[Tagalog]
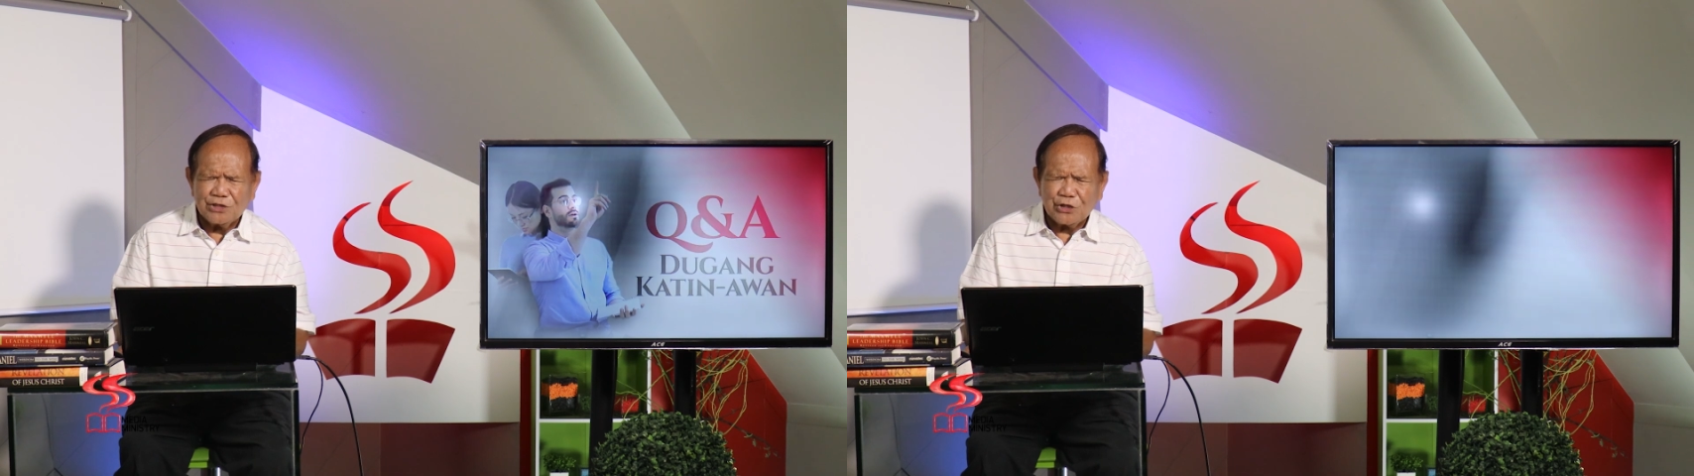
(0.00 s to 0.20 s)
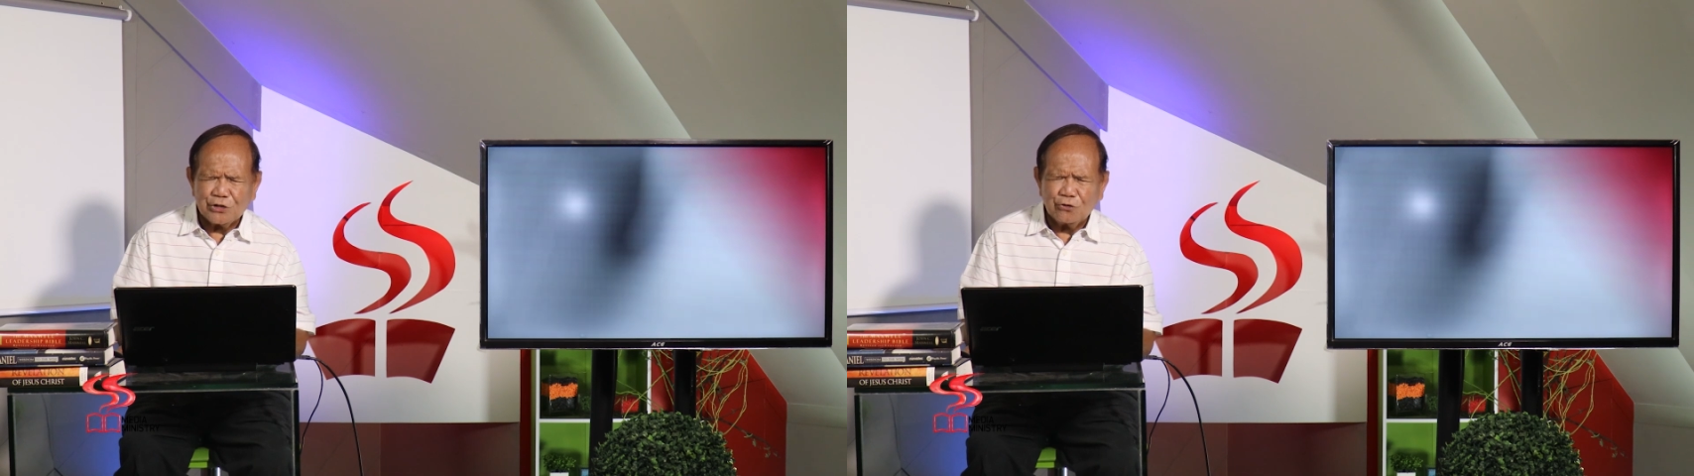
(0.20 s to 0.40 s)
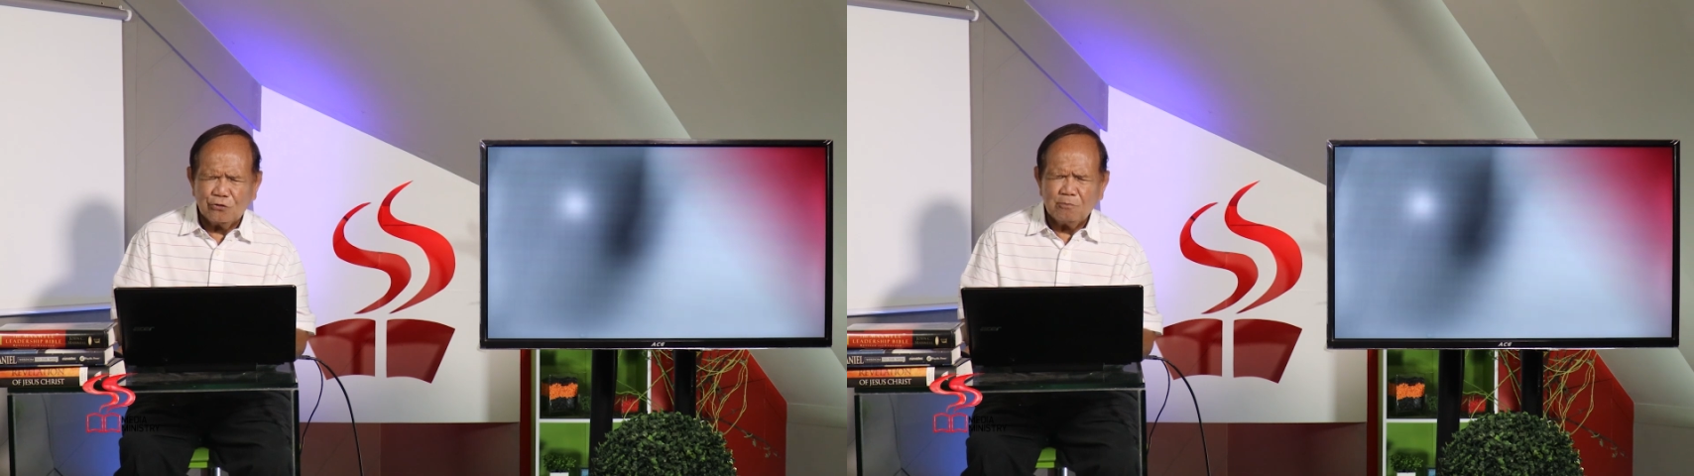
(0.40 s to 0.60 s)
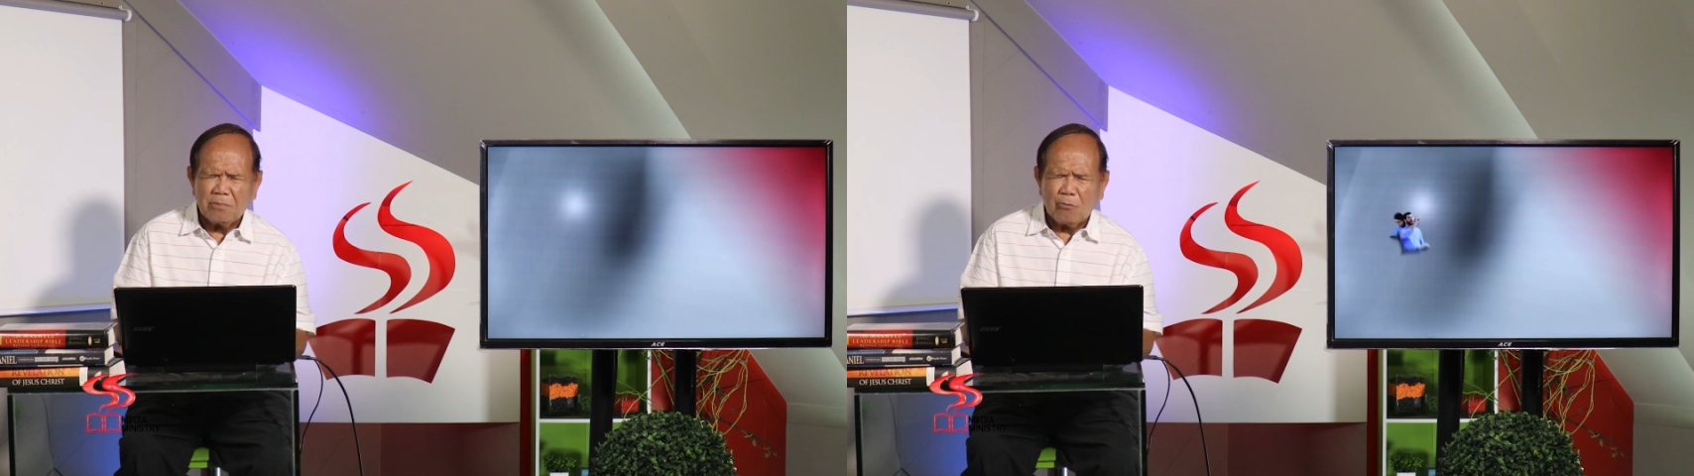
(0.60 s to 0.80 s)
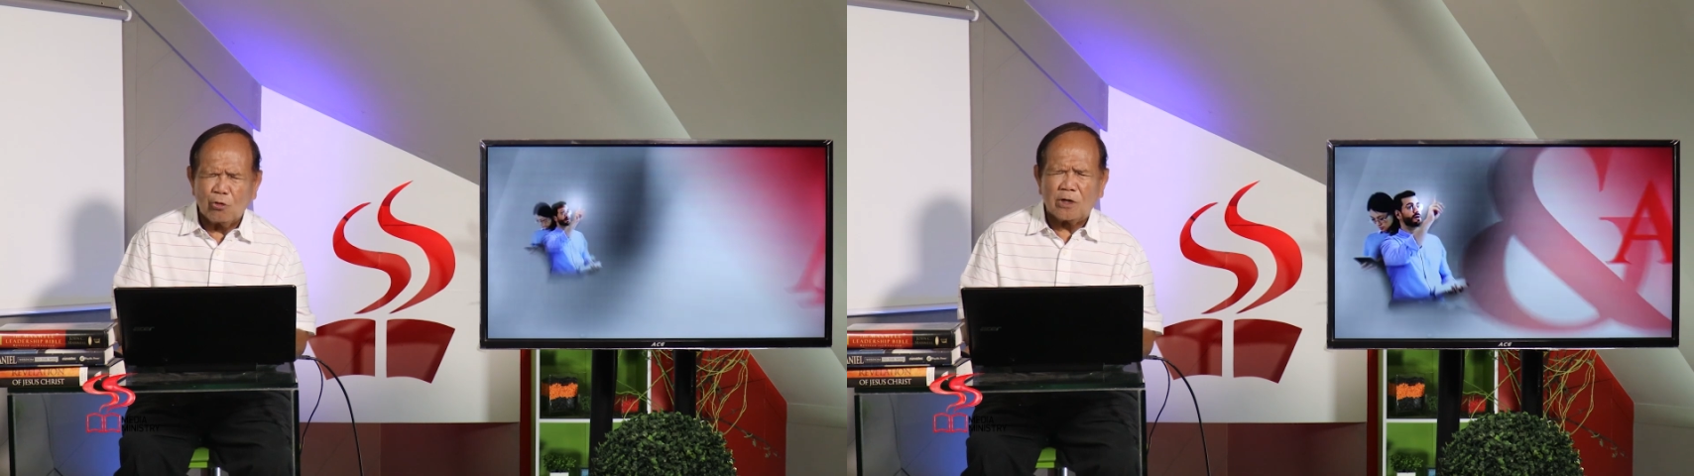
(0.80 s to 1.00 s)

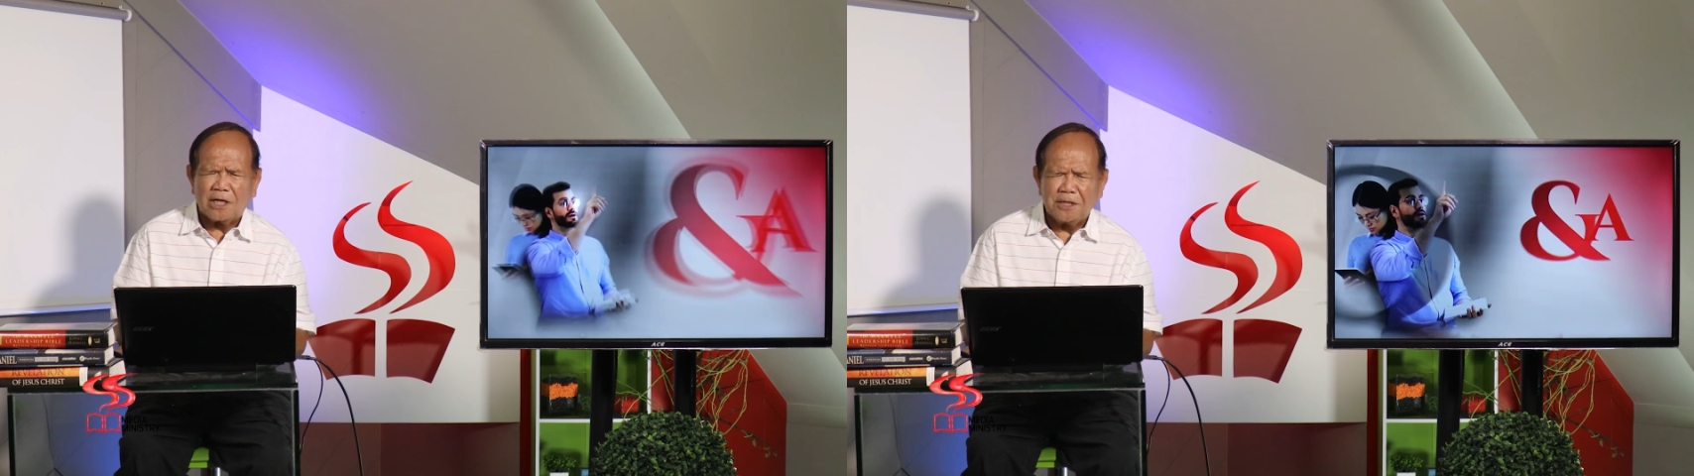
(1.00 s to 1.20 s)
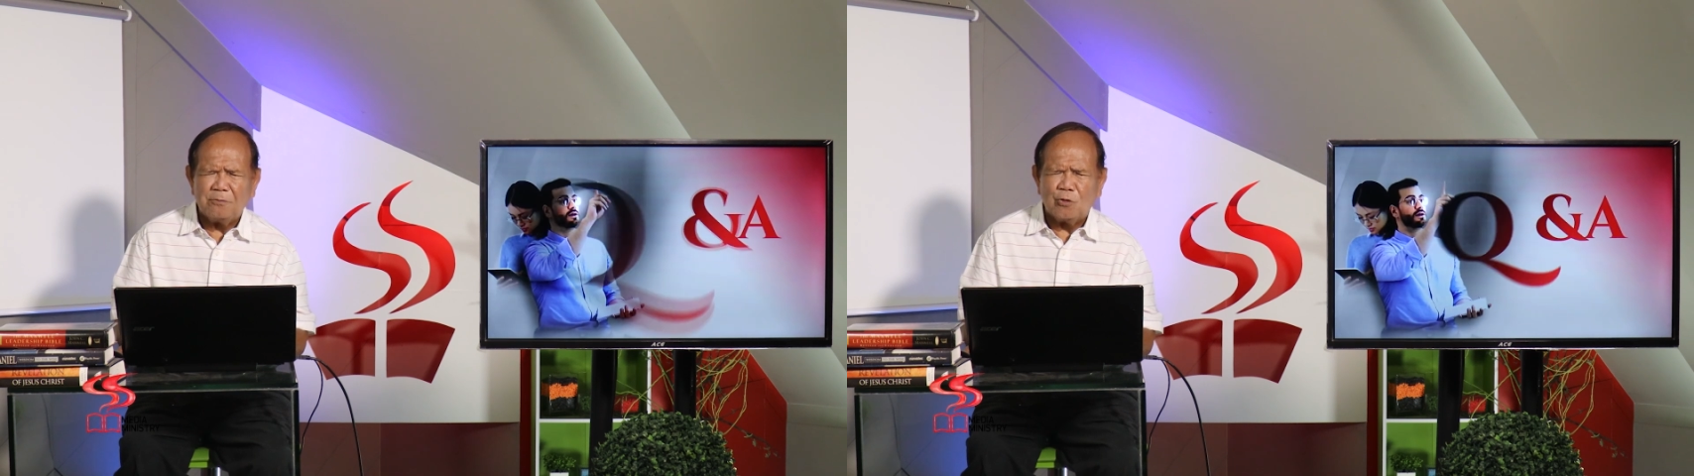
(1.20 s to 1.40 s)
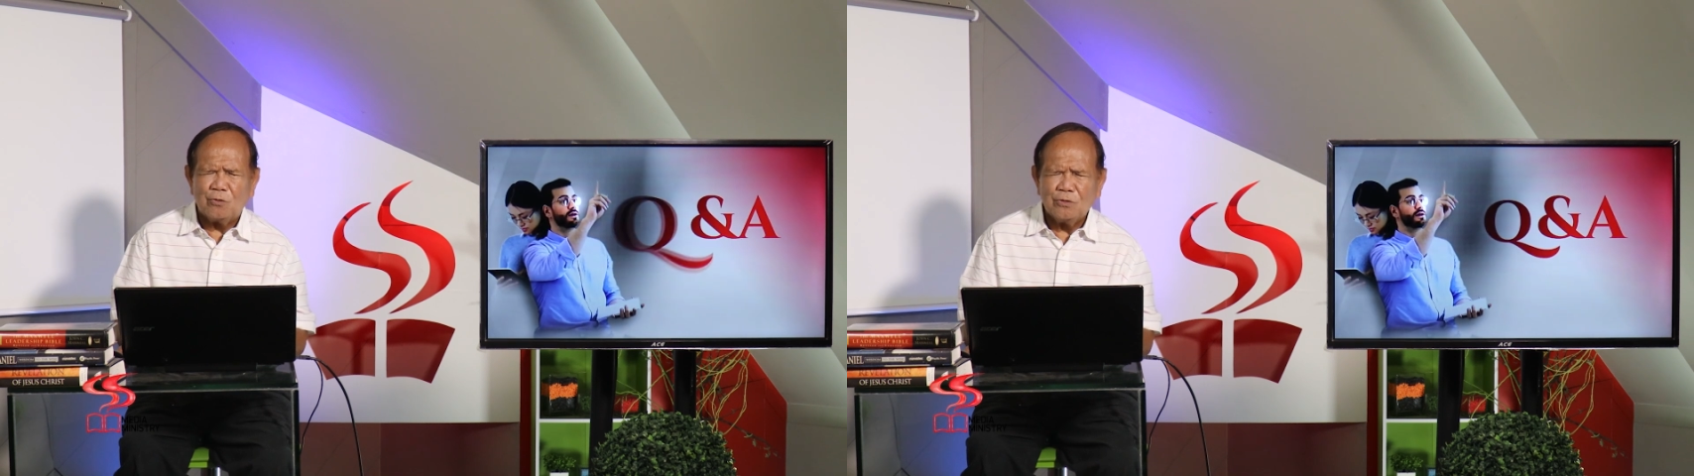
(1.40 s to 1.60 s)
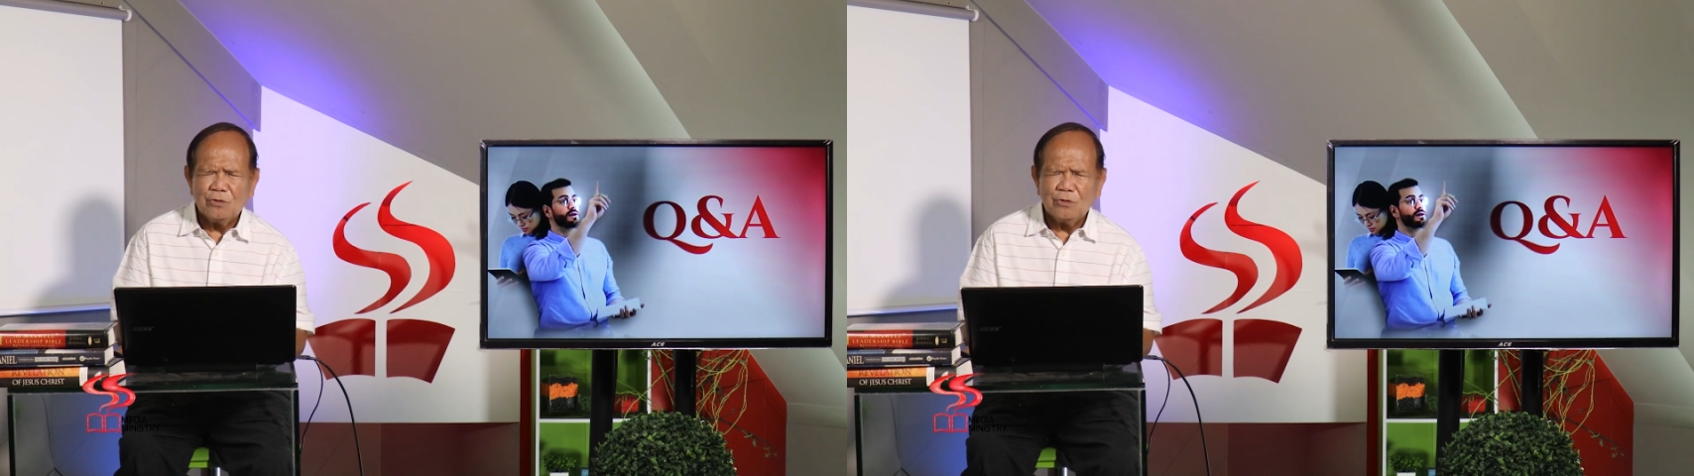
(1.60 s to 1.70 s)
desisyon pabor kanimo.